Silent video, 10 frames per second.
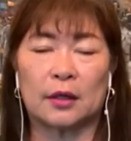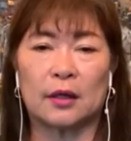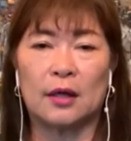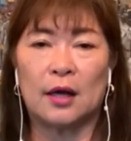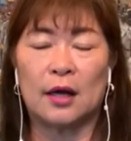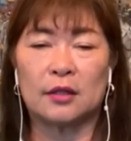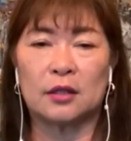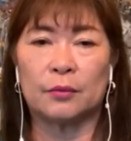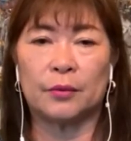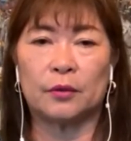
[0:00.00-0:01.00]
ら
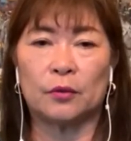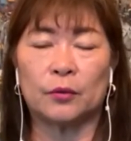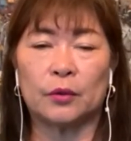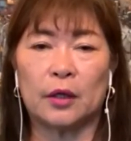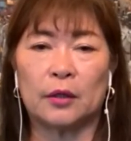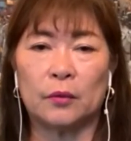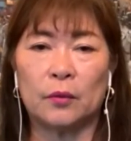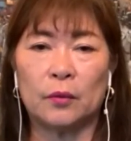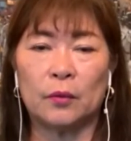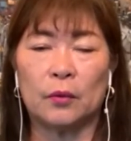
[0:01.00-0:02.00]
8フィートぐらい
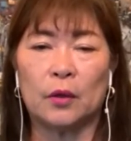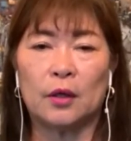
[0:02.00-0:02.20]
の